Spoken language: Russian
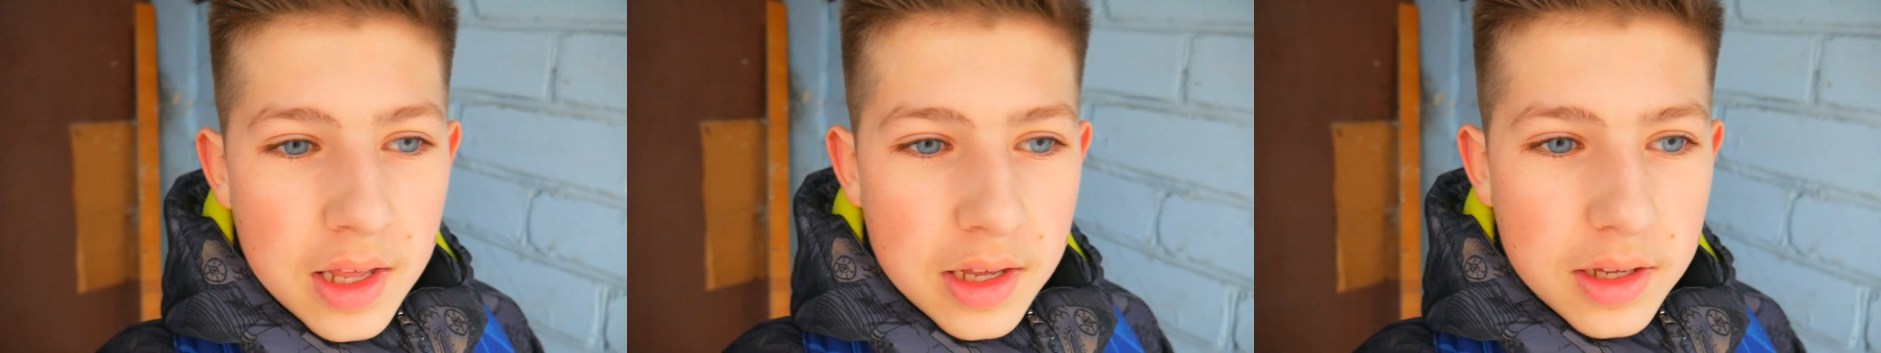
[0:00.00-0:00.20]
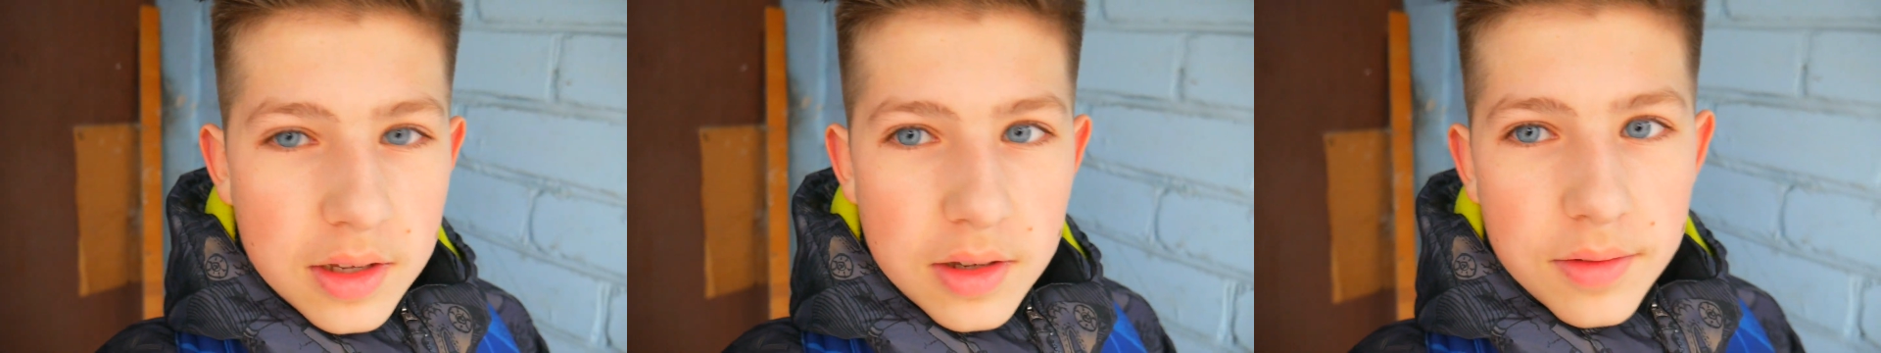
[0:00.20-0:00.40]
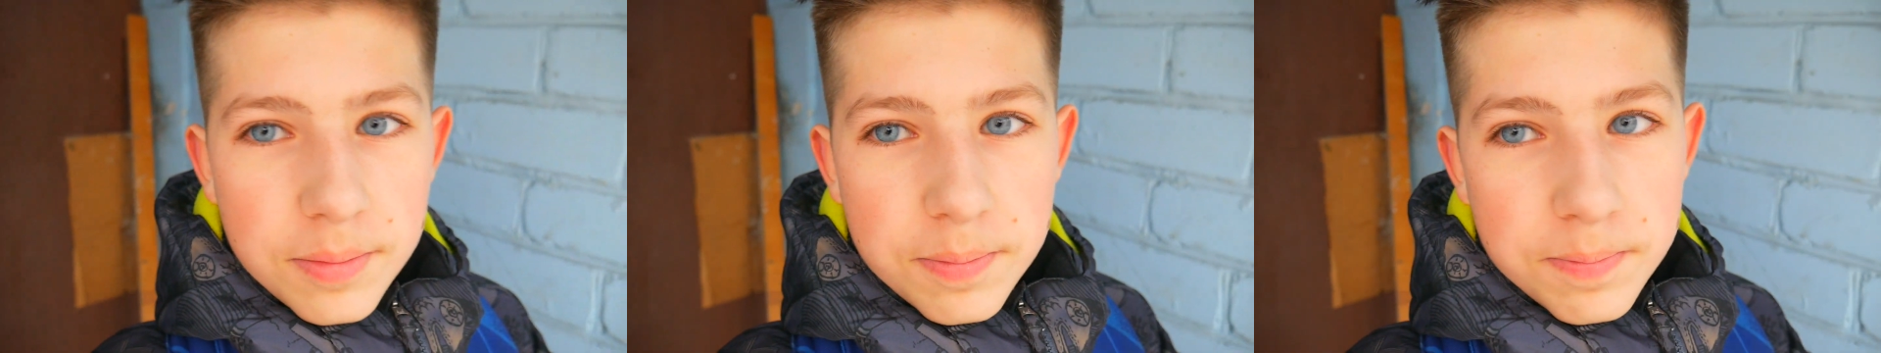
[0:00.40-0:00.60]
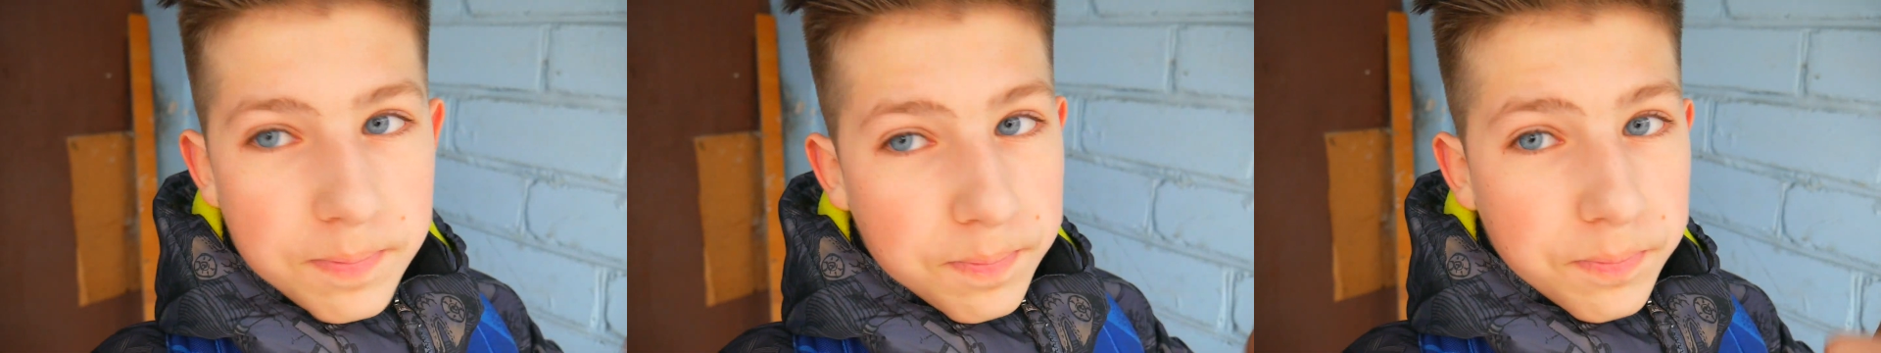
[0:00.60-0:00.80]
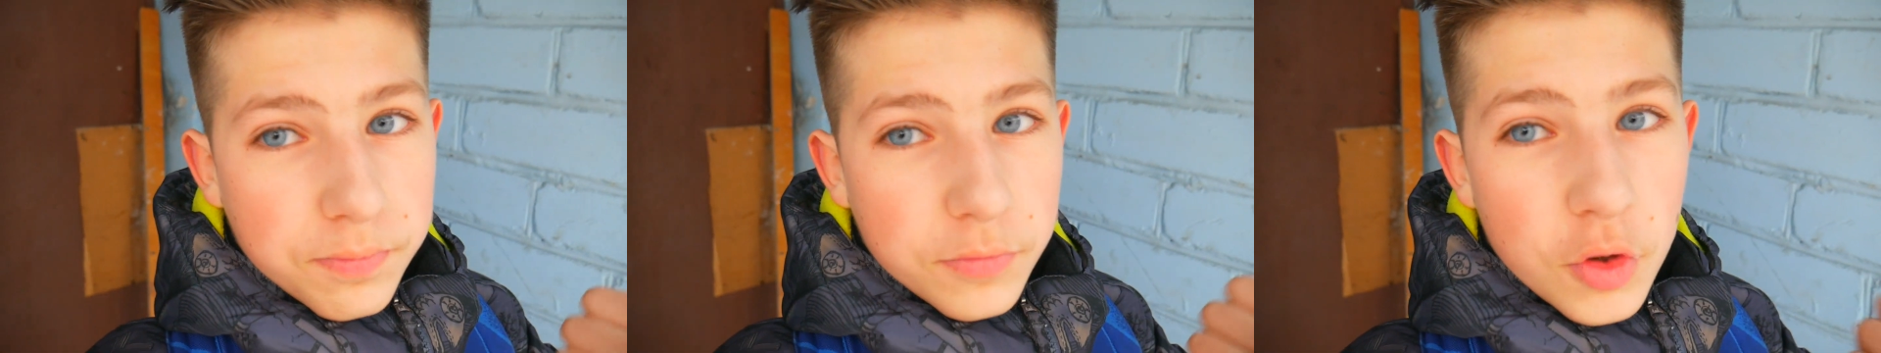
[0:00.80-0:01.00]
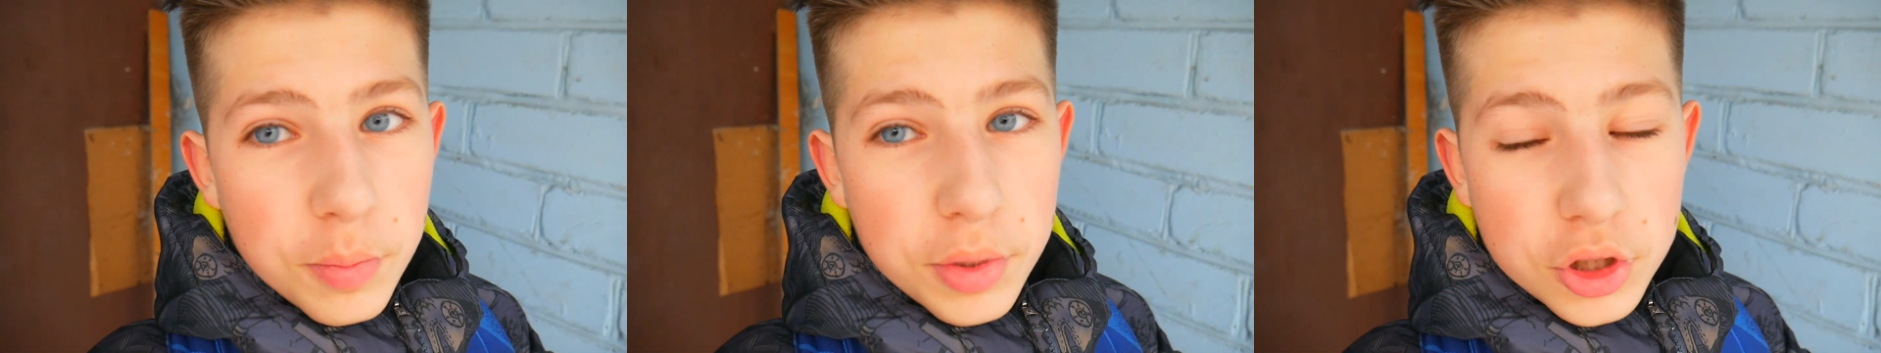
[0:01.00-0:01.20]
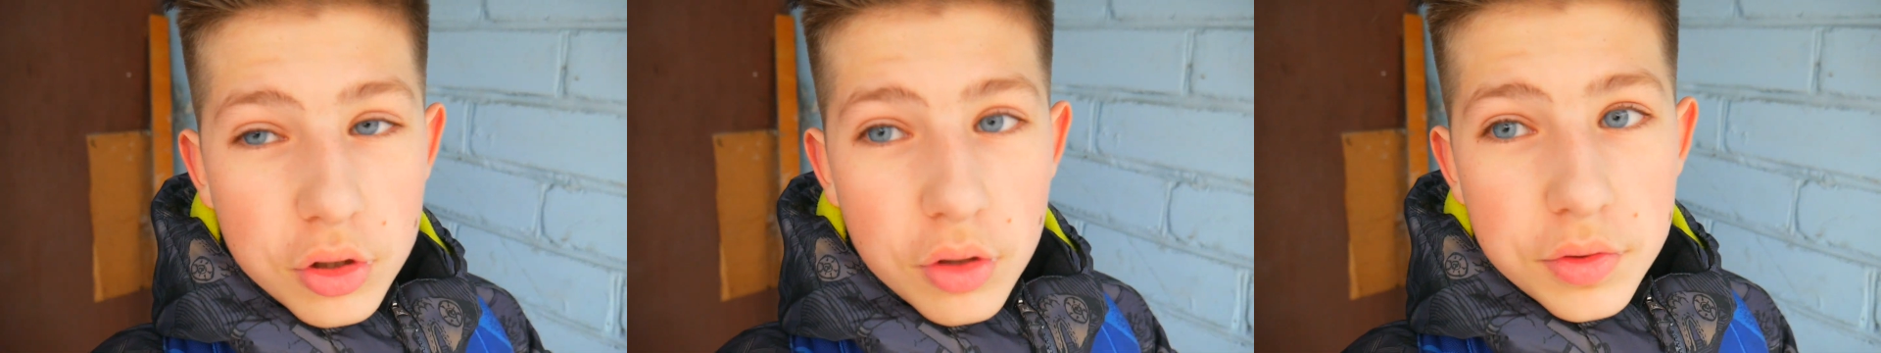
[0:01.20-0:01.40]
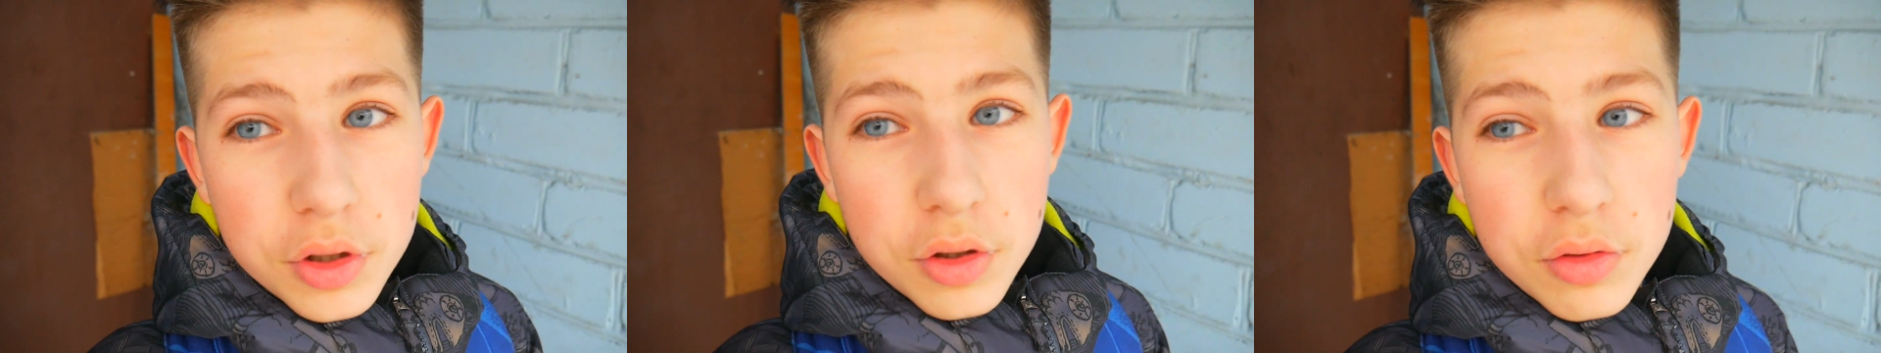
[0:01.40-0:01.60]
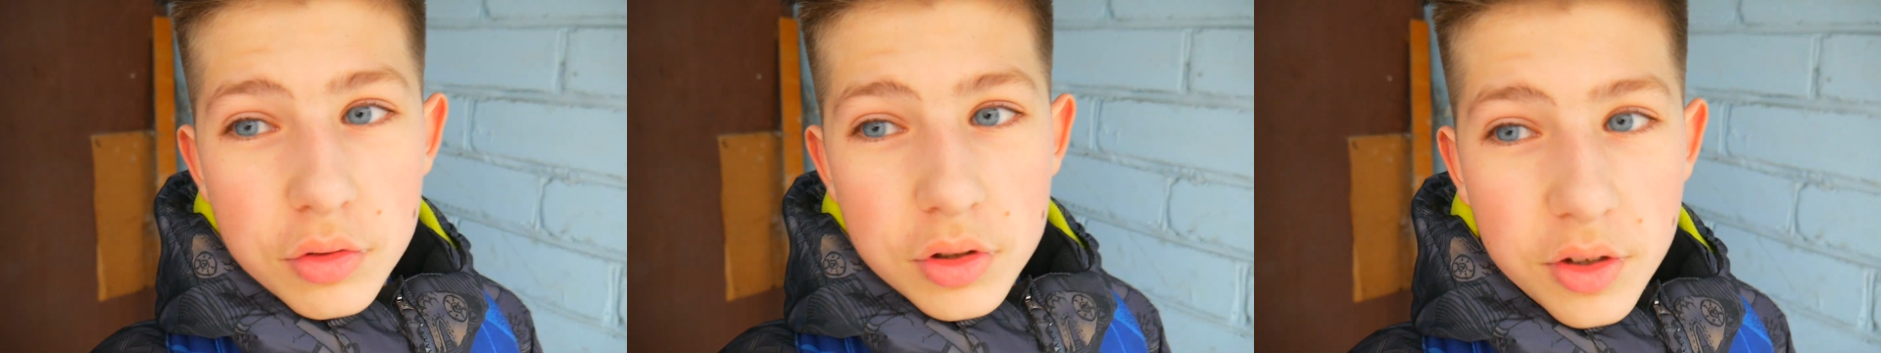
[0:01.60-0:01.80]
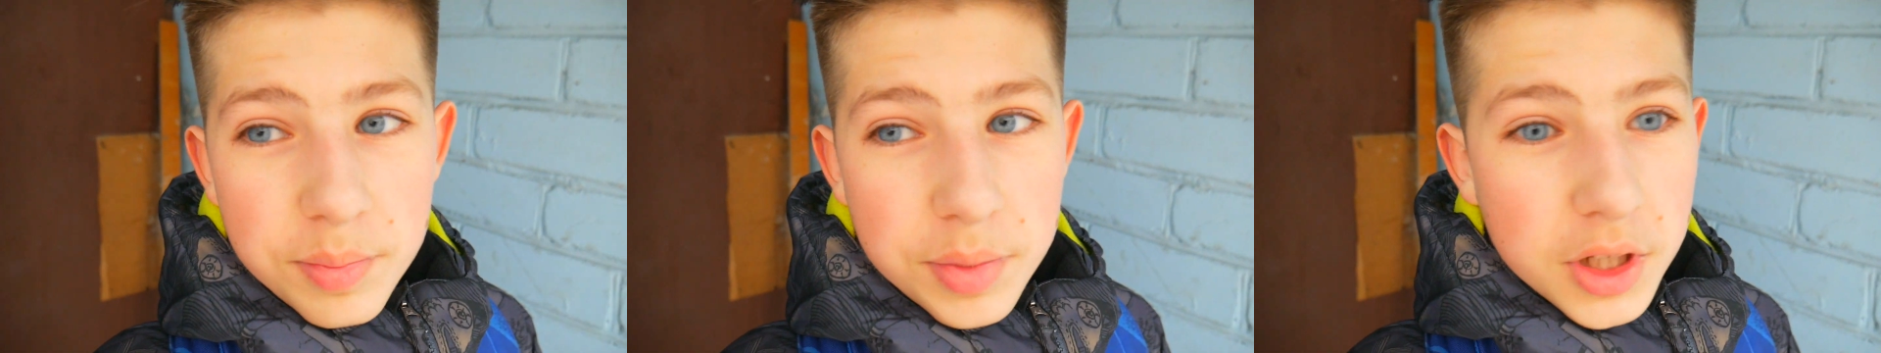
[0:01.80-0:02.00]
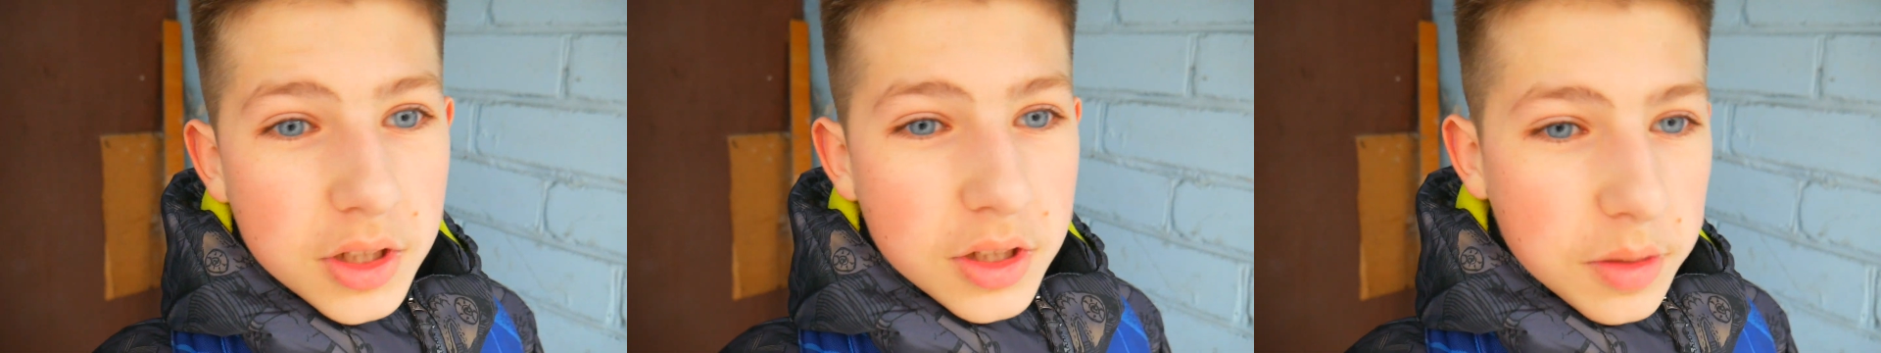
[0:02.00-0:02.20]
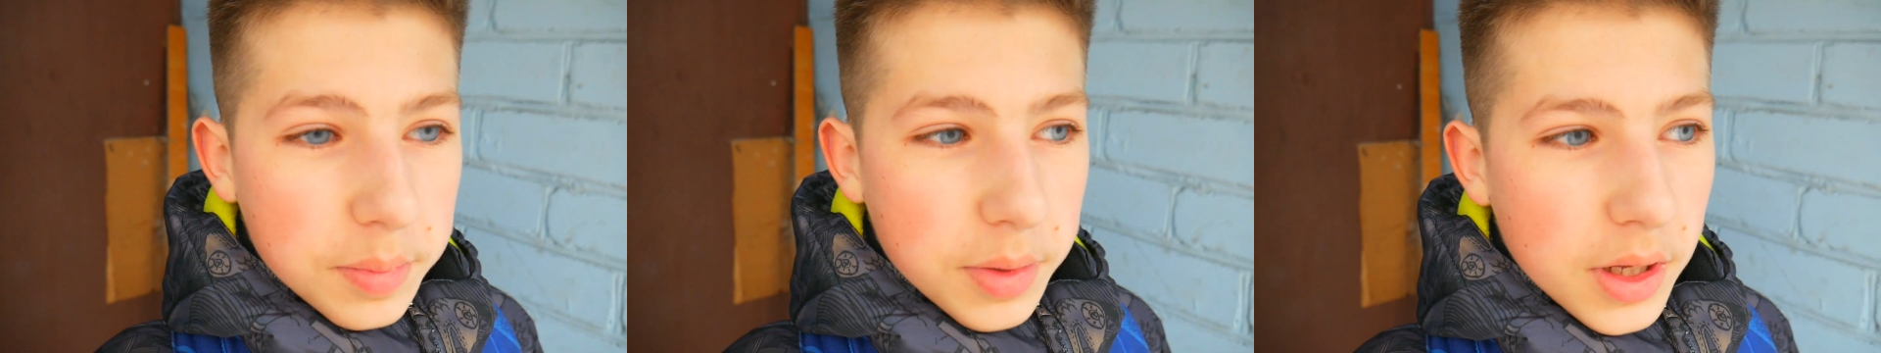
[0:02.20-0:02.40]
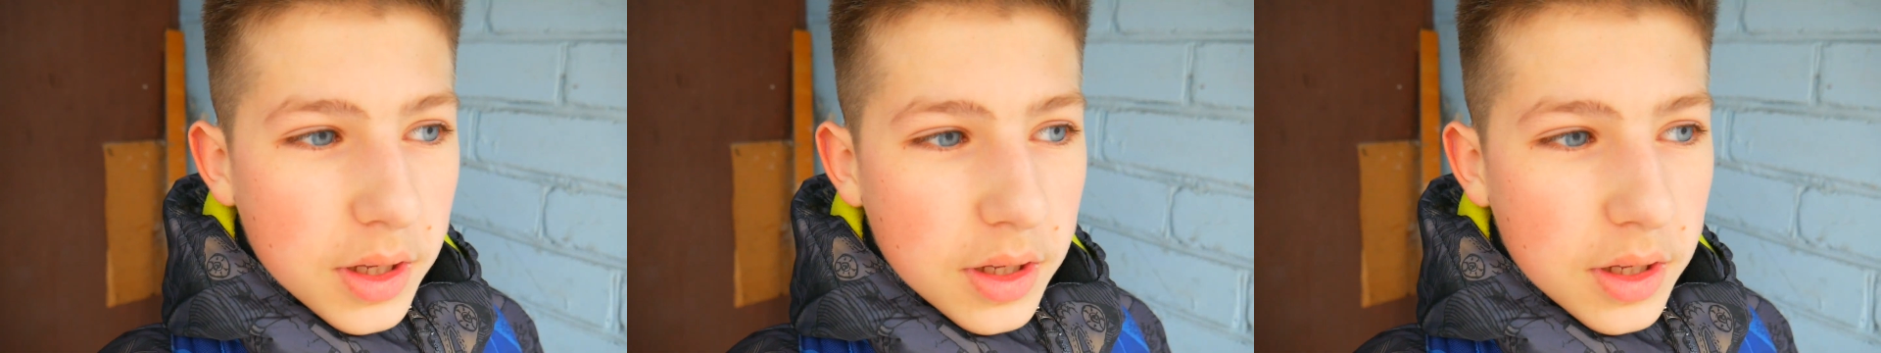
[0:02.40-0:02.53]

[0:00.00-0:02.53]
и ну, прошло все круто, в принципе,